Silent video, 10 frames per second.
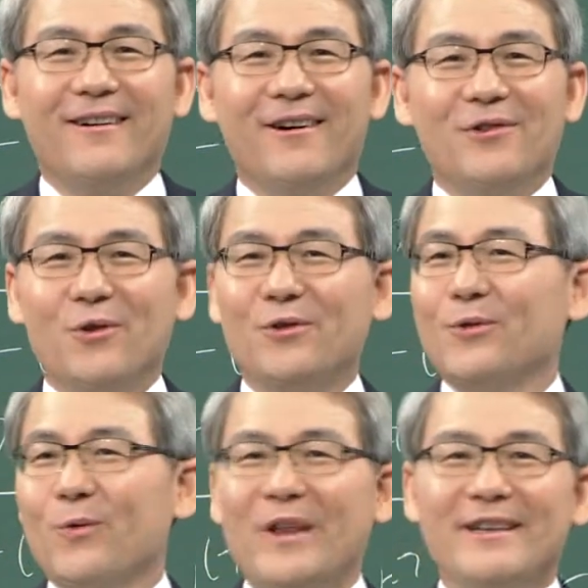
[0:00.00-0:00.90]
어, 너희들
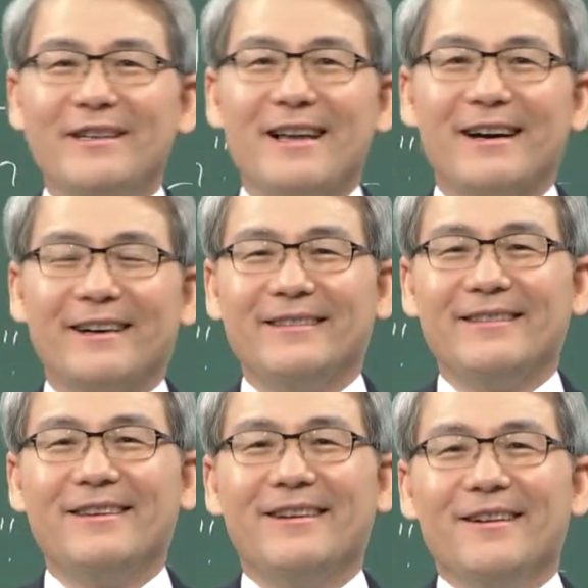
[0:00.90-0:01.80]
웬일이냐
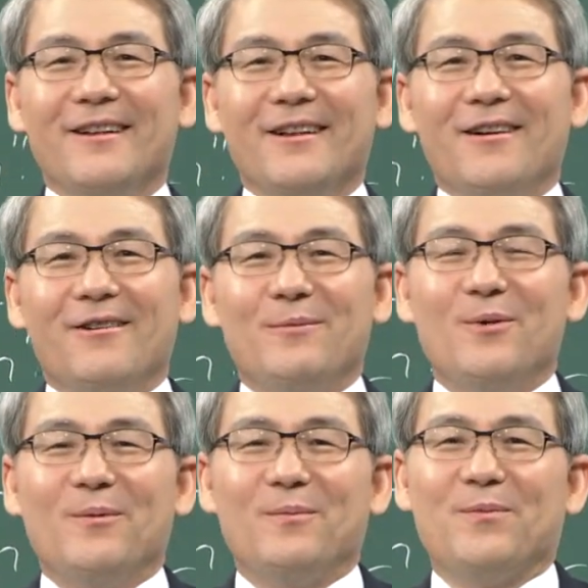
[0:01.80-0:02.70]
그랬더니 어,
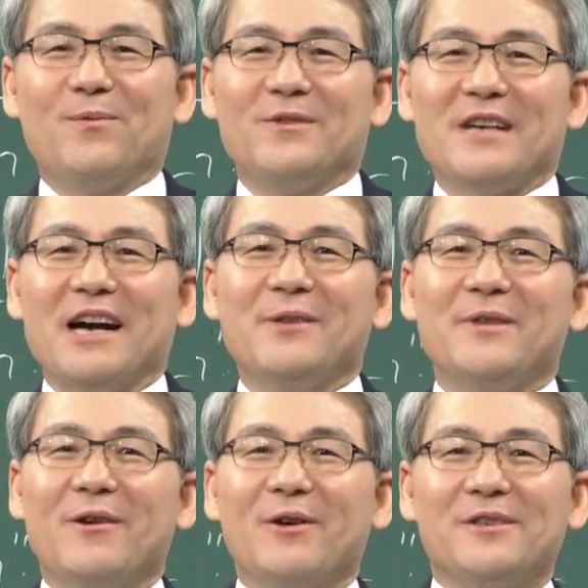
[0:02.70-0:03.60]
뭐 작업
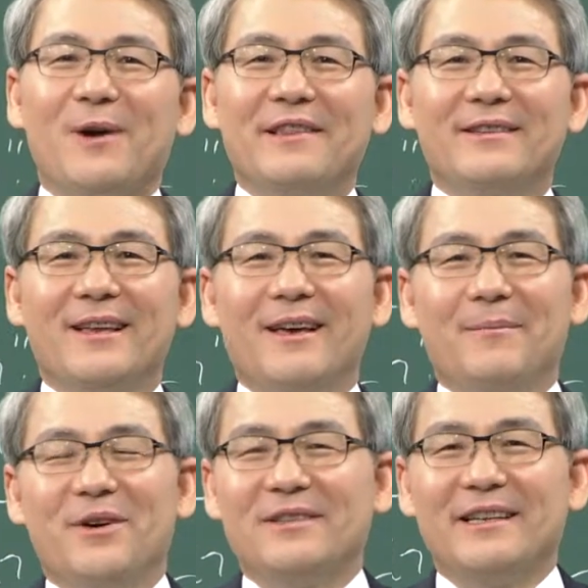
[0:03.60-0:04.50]
있다고 해서 왔는데
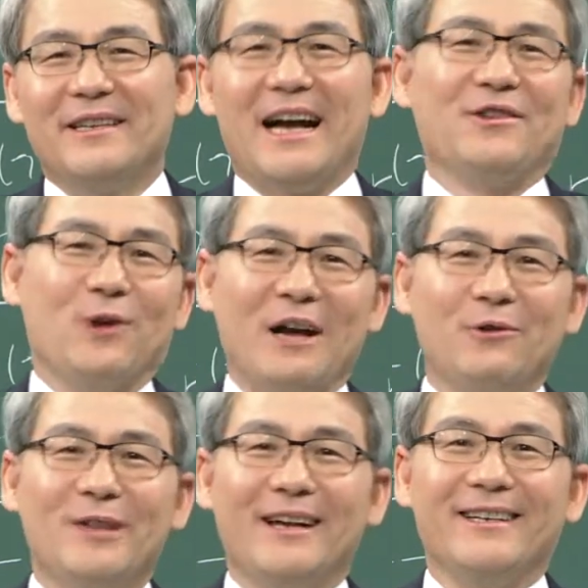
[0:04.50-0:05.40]
병사들이 아주 안
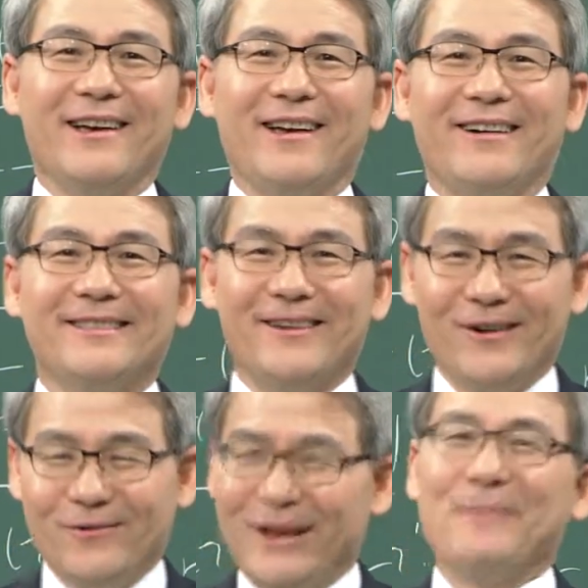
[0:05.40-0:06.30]
온다는 거예요. 그래서
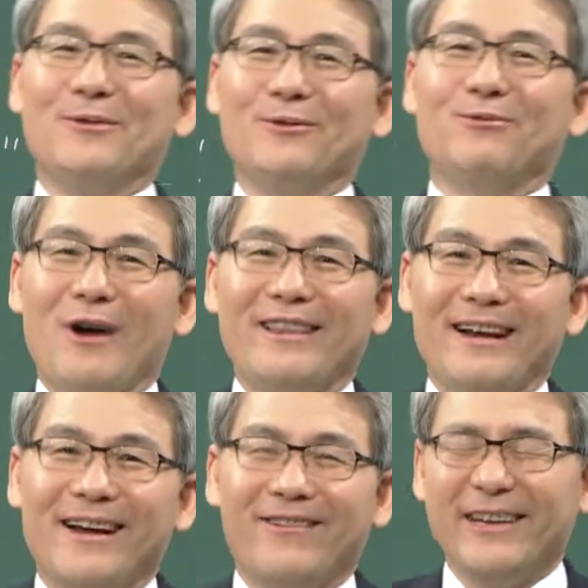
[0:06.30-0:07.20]
우리 한번 좀
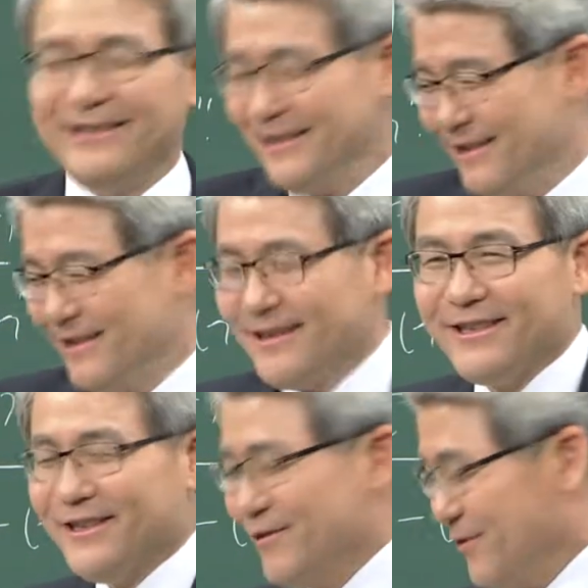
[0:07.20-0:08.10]
도와달라고 그랬더니
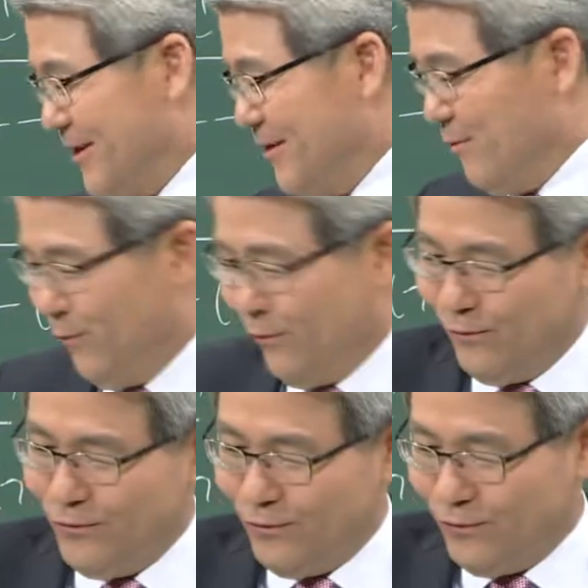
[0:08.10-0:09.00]
그 친구들이
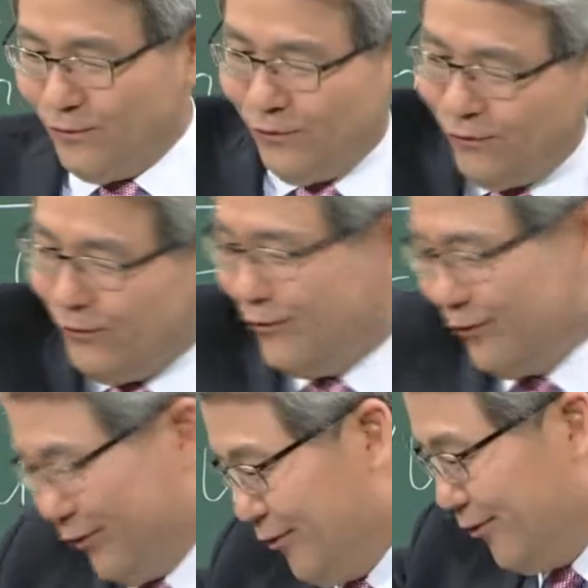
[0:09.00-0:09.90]

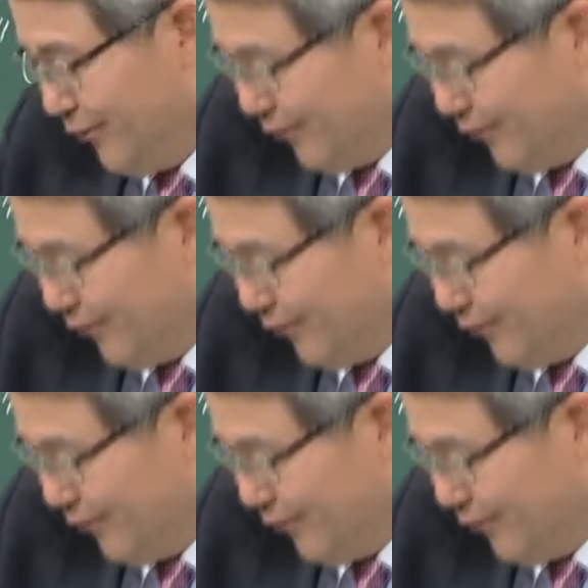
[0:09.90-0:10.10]
에에에에